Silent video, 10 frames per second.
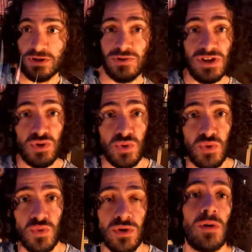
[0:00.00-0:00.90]
le
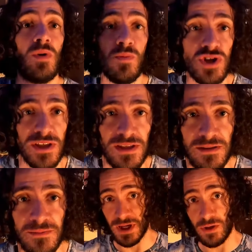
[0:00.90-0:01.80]
ninjutsu, comme
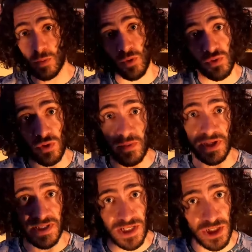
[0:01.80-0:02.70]
Momoshiki. D'ailleurs, Boruto, il
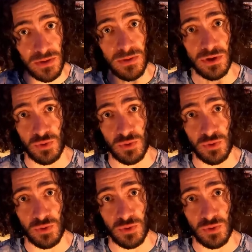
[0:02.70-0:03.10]
maîtrise déjà le